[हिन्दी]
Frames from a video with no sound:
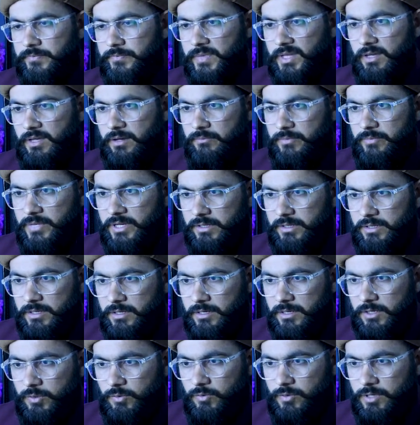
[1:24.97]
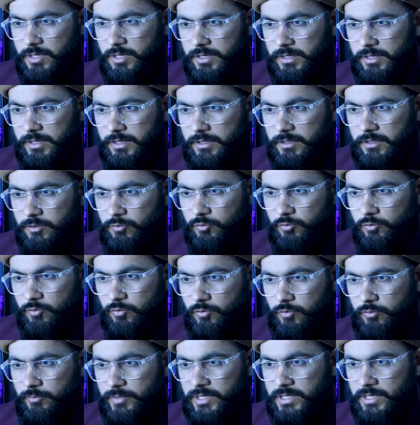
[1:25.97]
अब मैं क्या करूँगा कि इन दोनों
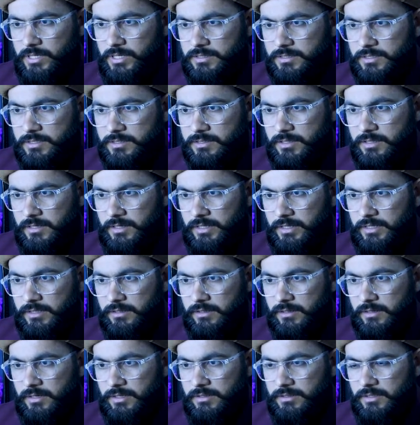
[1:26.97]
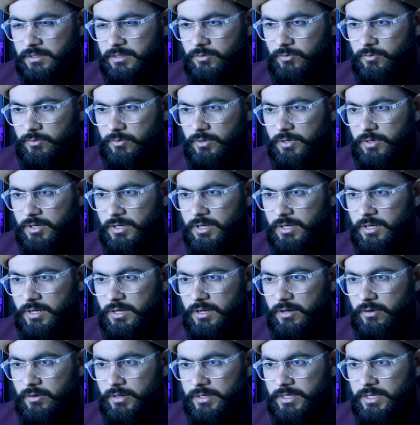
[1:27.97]
को मैं यहाँ से सेलेक्ट कर लेता हूँ
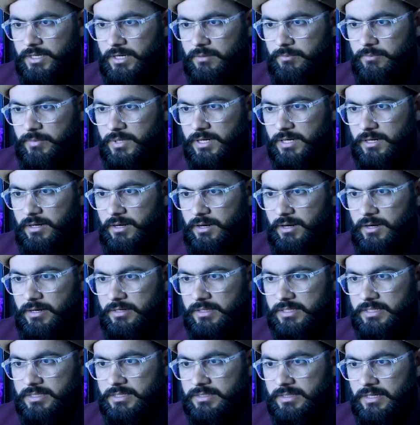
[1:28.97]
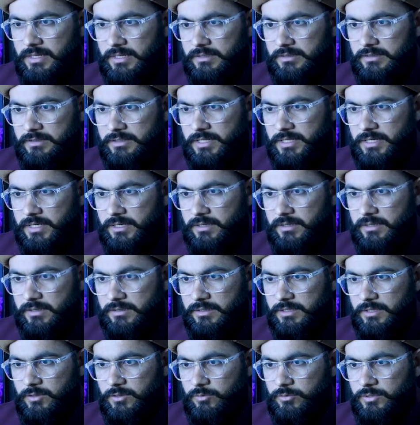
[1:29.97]
और यहाँ पर आल्ट के साथ ड्रैग
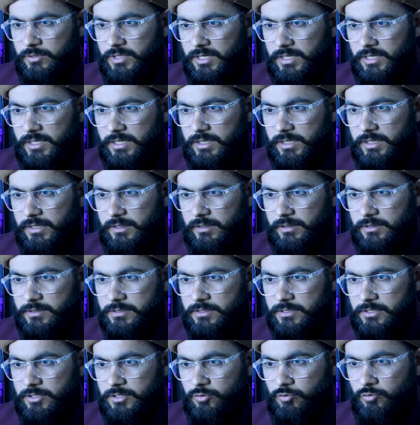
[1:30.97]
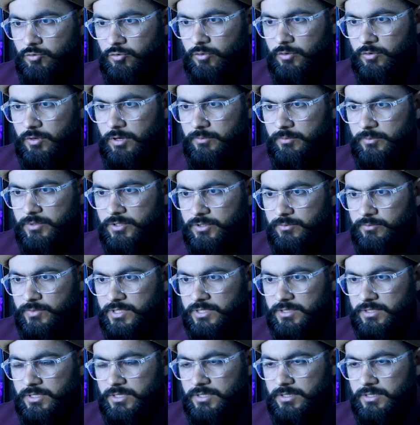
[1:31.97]
करता हूँ ताकि इसकी दो कापीज़
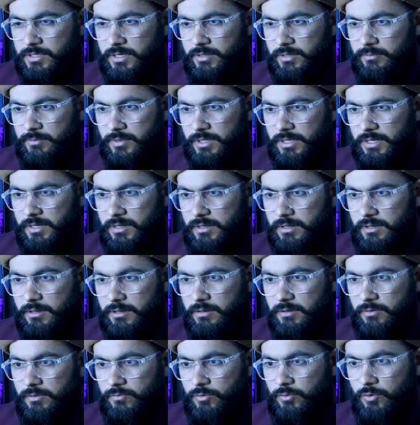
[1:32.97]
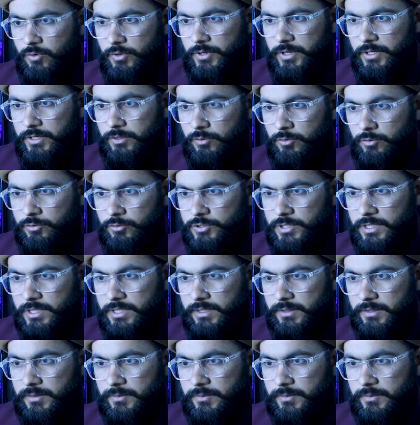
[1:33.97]
मज़ीद यहाँ पर वो ऐड हो जाए